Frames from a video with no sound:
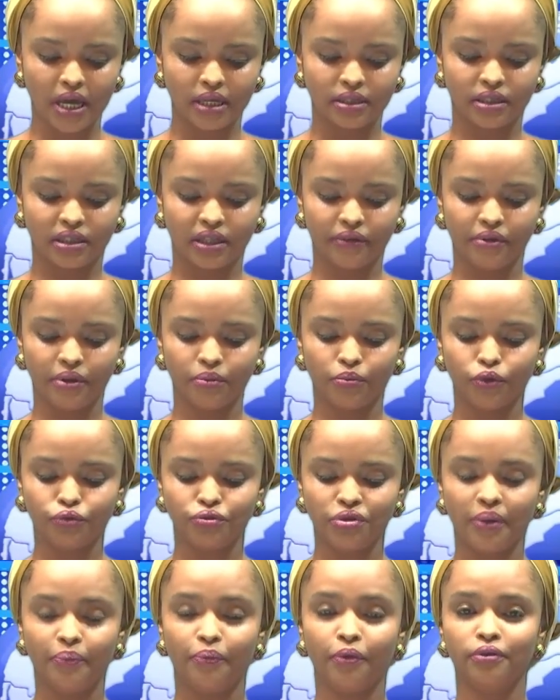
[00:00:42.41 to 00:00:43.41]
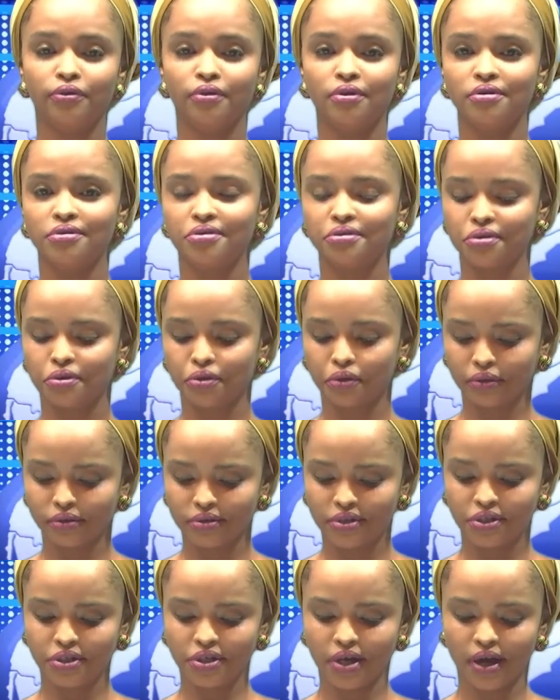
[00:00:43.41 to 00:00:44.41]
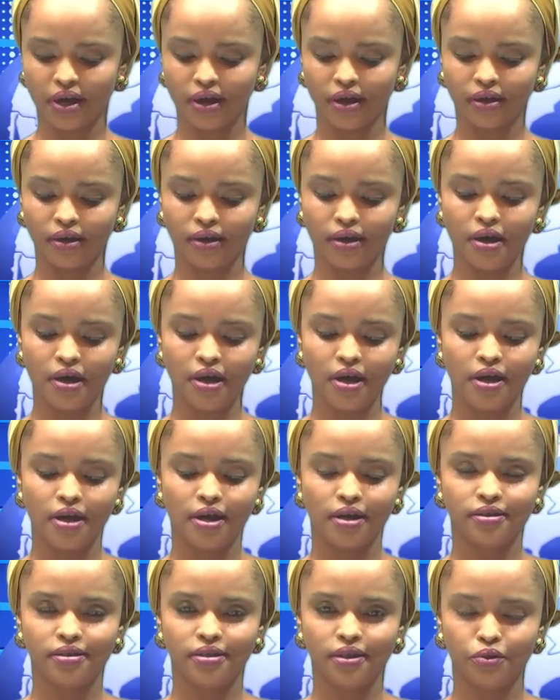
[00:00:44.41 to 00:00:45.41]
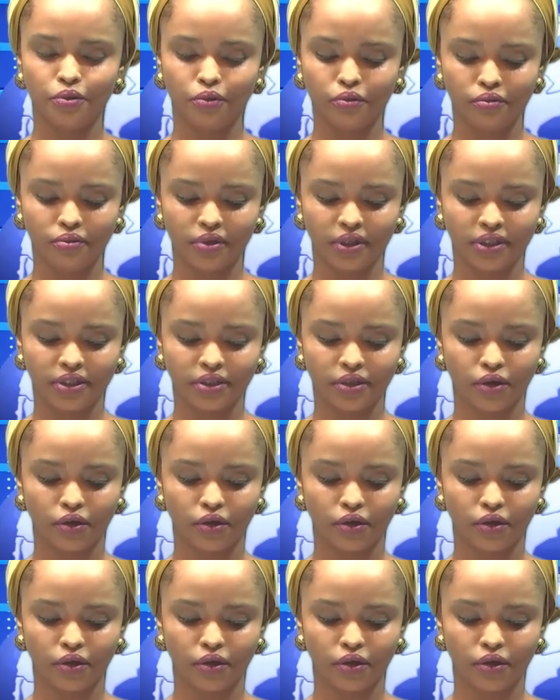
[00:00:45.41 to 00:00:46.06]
Cet événement d'une importance cruciale euh, s'est déroulé